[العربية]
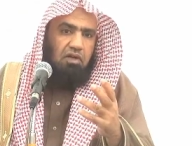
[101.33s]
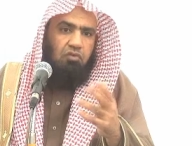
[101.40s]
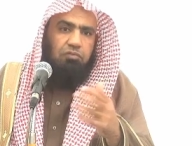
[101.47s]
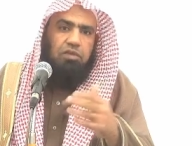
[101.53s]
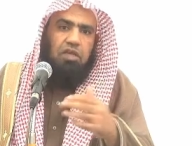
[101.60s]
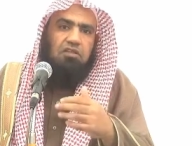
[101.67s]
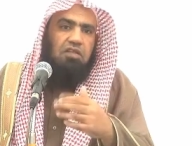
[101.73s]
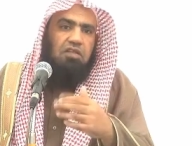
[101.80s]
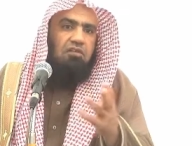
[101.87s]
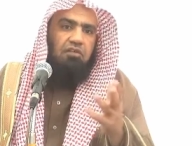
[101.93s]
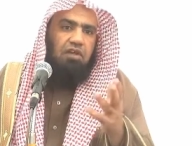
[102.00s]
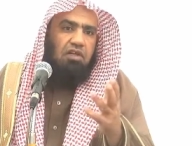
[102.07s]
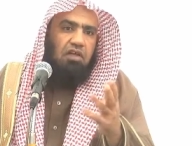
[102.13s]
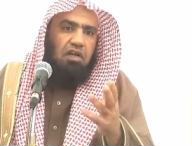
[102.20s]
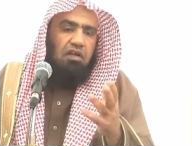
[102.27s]
أو مئة
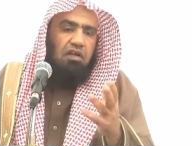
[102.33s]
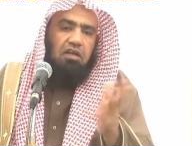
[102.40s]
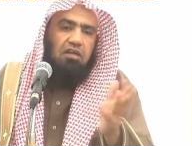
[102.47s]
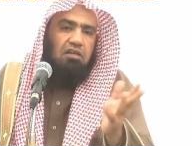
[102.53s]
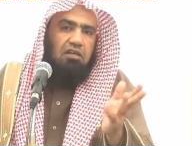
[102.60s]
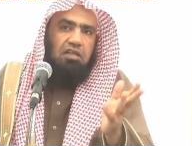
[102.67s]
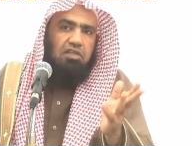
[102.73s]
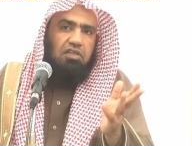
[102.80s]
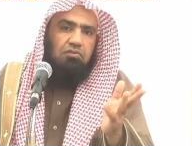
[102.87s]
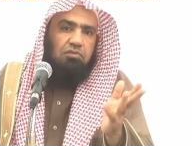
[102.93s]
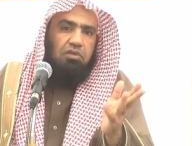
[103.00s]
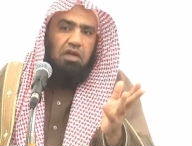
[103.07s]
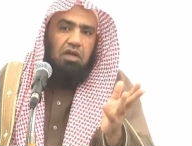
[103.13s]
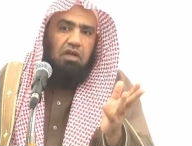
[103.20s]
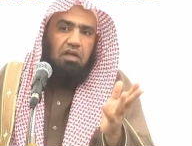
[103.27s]
ألف ركعة لكن لا
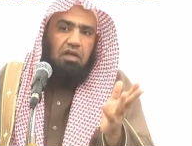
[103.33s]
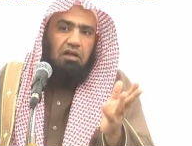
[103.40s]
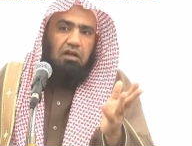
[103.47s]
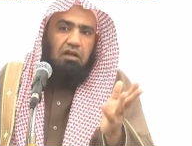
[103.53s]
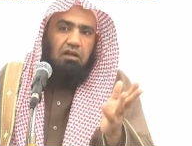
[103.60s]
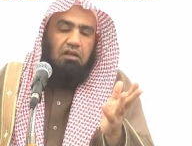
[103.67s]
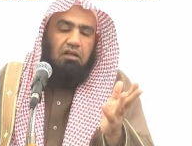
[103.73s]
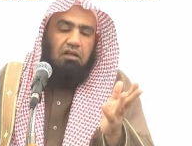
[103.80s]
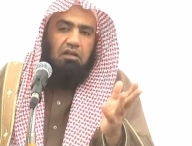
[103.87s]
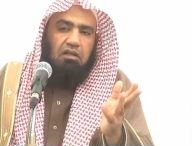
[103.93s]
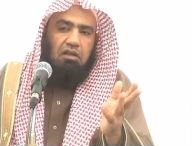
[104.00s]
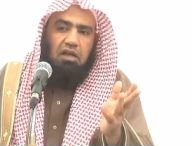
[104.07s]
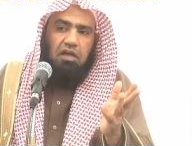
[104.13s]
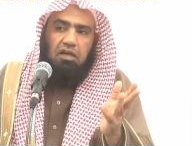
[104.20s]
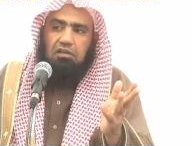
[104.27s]
يصبر على
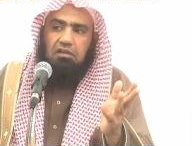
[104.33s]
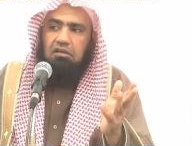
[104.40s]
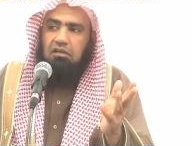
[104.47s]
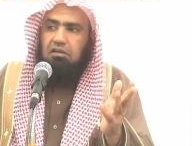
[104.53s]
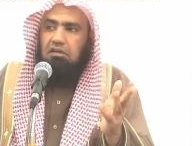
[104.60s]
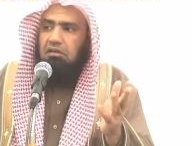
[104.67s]
أن